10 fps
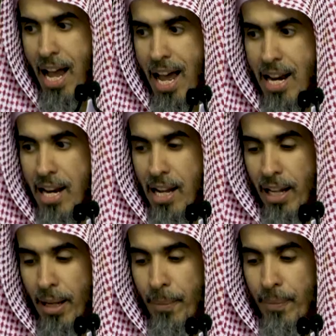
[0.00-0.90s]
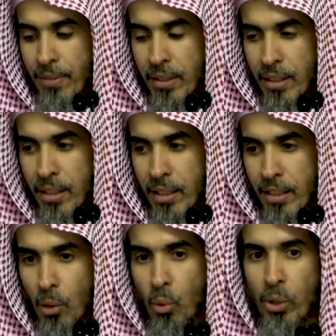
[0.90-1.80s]
ألا
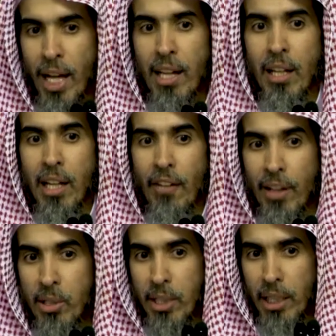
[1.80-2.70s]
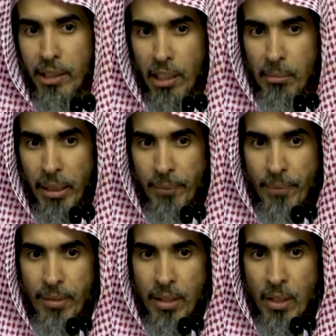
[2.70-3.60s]
يكون أهلا له فيزداد علما
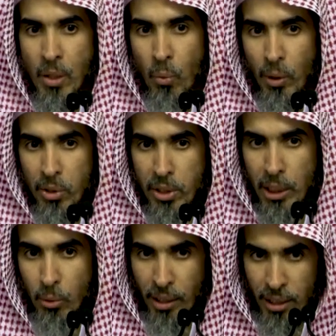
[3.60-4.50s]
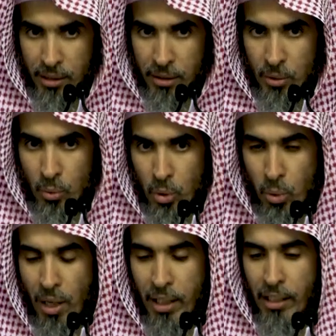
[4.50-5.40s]
ويزداد ورعا
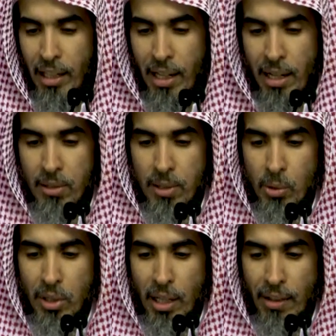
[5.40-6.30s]
وسؤالا لله عز وجل